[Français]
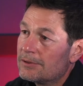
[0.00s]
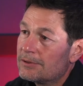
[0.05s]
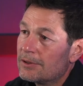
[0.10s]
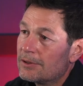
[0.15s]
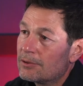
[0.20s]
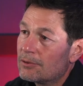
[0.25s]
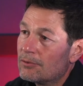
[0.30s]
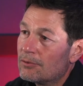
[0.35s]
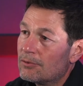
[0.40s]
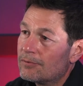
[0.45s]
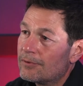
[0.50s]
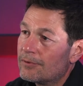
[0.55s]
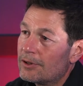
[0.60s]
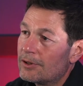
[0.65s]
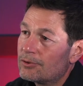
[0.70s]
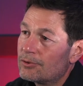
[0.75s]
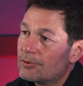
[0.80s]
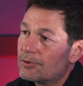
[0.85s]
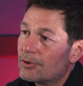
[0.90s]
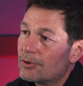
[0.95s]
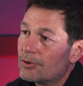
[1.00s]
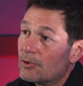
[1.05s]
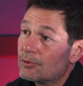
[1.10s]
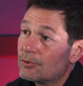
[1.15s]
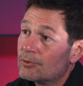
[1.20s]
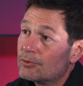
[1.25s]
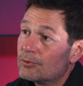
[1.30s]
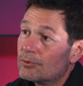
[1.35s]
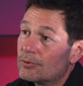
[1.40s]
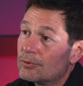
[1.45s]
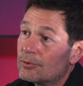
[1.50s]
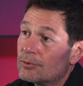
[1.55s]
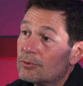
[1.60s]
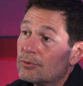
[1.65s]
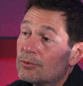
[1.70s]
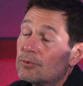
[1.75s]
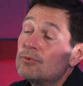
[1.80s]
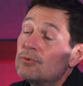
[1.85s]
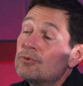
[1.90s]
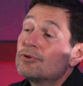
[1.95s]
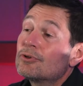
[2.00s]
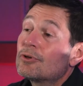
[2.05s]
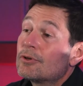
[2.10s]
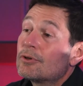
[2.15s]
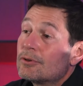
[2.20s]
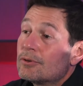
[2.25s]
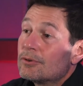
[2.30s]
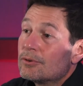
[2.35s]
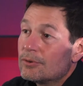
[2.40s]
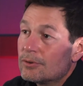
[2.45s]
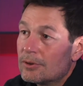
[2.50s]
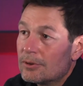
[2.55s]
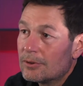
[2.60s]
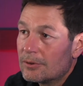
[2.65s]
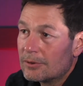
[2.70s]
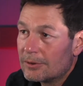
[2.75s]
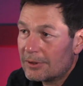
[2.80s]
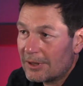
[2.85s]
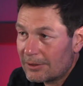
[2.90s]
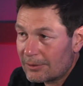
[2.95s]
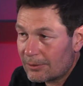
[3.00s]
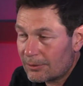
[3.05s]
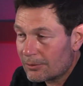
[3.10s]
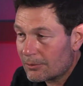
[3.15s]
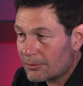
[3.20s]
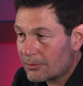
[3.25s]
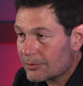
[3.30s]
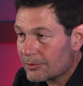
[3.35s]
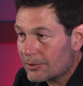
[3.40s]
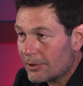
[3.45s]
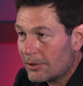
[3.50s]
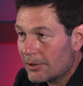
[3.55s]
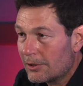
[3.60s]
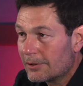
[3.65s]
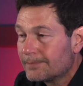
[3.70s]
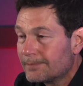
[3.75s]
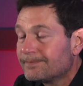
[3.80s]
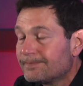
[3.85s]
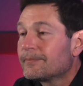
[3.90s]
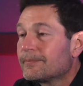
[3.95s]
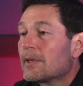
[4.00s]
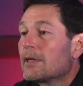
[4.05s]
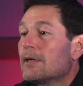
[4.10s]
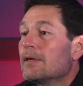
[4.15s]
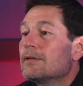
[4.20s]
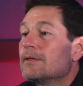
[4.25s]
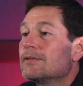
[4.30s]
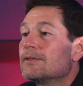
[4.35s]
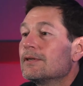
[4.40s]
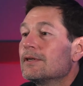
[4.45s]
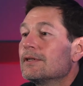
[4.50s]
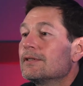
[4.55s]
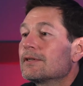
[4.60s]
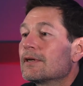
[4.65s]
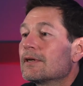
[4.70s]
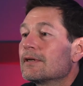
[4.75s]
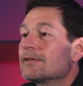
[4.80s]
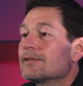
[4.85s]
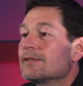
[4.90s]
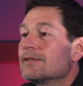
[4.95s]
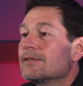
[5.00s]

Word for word: C'est que le fait justement de, outre d'être une console, c'est un